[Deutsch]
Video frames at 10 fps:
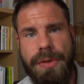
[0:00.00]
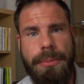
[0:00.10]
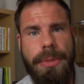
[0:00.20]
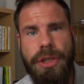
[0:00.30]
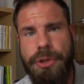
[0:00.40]

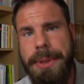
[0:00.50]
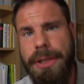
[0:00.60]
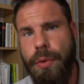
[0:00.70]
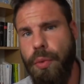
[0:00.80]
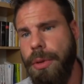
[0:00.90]
zum
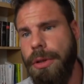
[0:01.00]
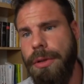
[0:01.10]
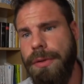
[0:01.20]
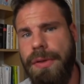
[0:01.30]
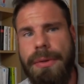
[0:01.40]
Beispiel
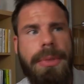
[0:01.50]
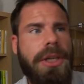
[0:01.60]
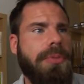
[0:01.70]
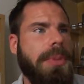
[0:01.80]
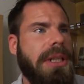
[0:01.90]
Google, zum
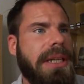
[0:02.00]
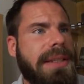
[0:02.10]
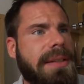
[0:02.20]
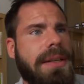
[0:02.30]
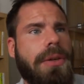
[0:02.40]
Beispiel
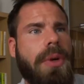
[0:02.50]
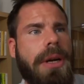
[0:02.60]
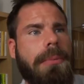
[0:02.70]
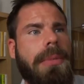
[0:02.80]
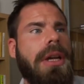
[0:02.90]

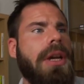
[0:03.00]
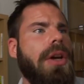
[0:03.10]
Instagram